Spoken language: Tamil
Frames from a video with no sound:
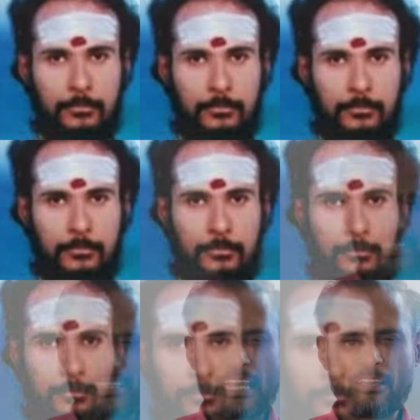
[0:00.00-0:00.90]
அதிகமாக
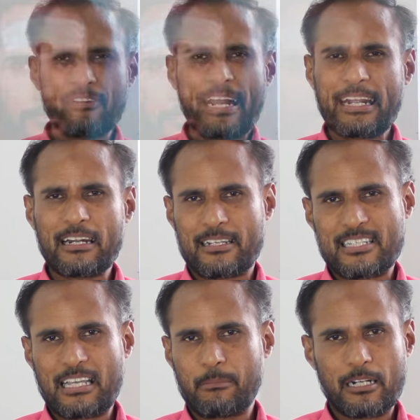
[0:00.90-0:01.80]
இந்த செய் வினைகள்
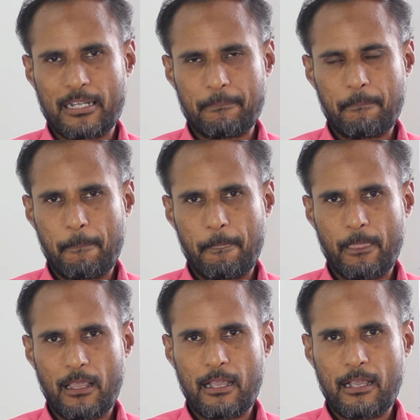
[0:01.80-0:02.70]
நான் செய்ய மாட்டேன்
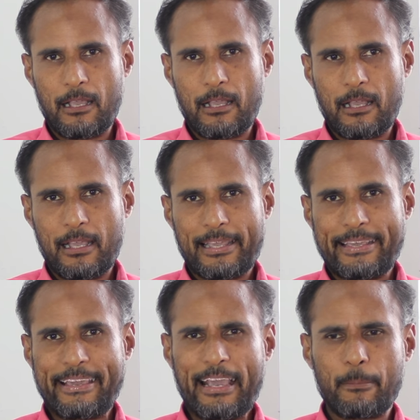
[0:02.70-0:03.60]

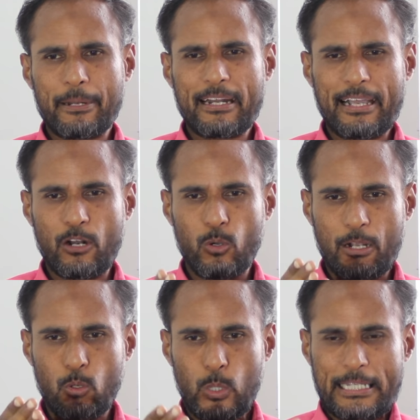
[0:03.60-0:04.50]
ஏன் அப்படின்னா
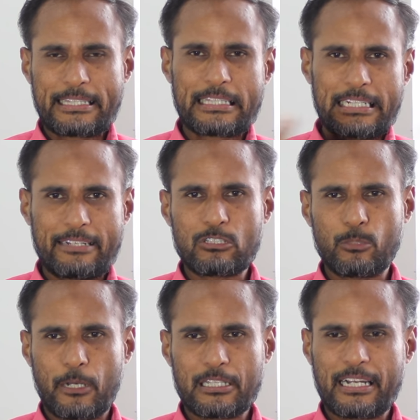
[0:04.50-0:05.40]
எங்களுடைய குளத்தில்
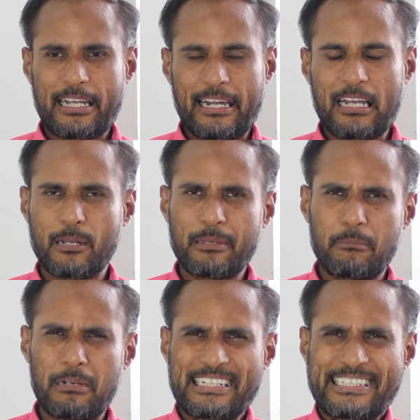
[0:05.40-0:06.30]
வந்து பார்த்திங்கன்னா
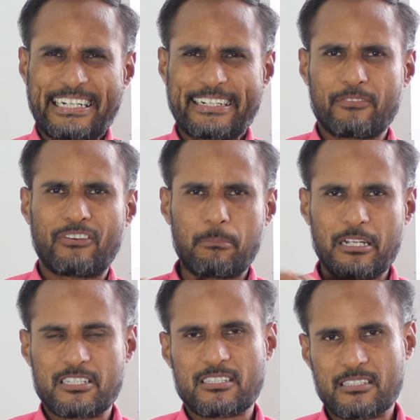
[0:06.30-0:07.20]
எல்லாருமே ரொம்ப எஜுகேட்டட்
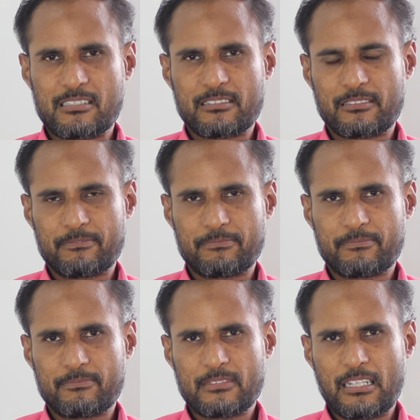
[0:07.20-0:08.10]
ஃபேமிலிஸ்
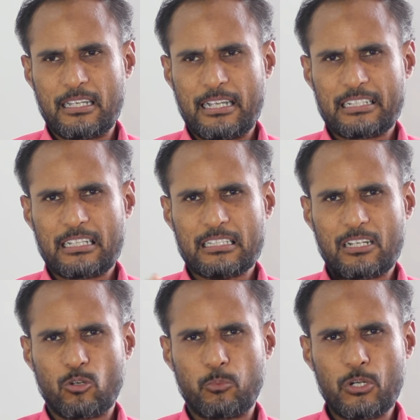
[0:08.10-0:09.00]
எங்கள்
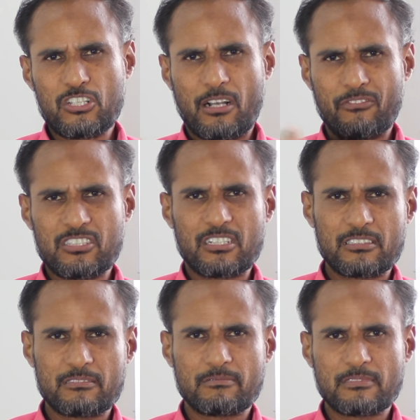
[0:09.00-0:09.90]
தாத்தா ஒரு போலீஸ்
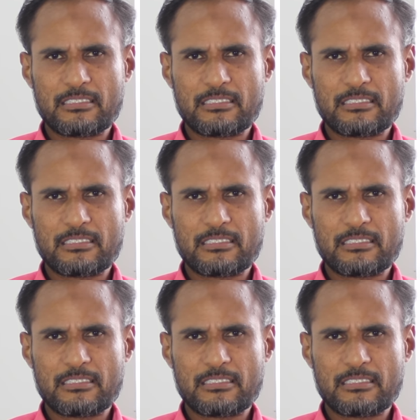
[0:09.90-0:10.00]
ஆஃபீஸரு